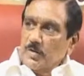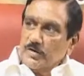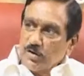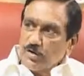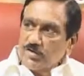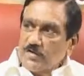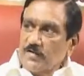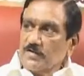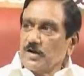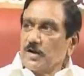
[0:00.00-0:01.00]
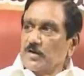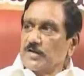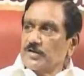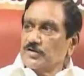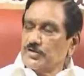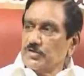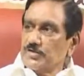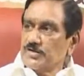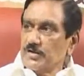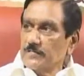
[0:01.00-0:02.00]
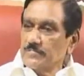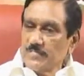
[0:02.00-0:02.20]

ఒకటి రెండు సంవత్సరాలను తీసుకొని వచ్చి